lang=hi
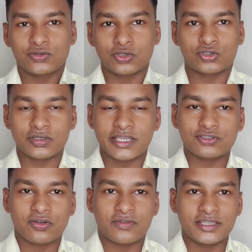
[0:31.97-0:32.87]
दोस्तों
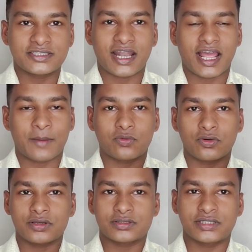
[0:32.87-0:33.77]
ये जो फीचर
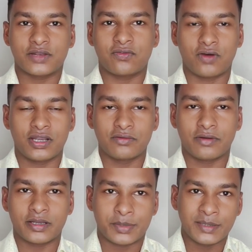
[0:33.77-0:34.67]
आपको सिर्फ वनली
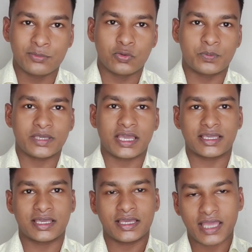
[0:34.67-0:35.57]
वन भीम यू
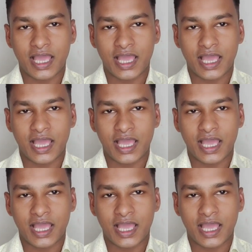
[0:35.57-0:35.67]
के